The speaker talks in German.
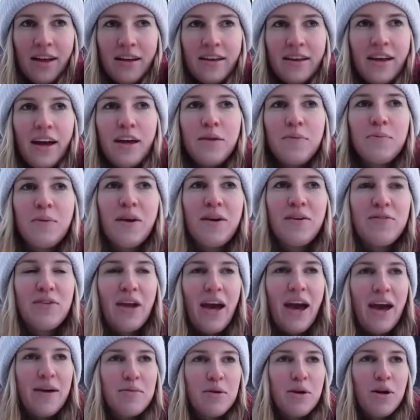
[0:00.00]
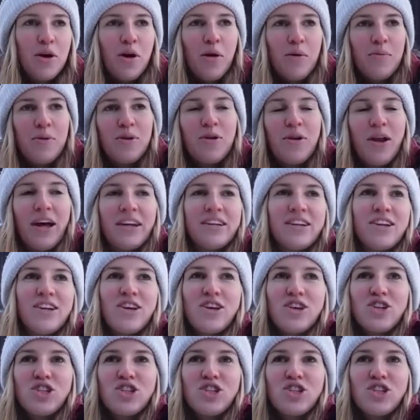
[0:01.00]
Ja, ich bin dann wieder heimgekommen und hatte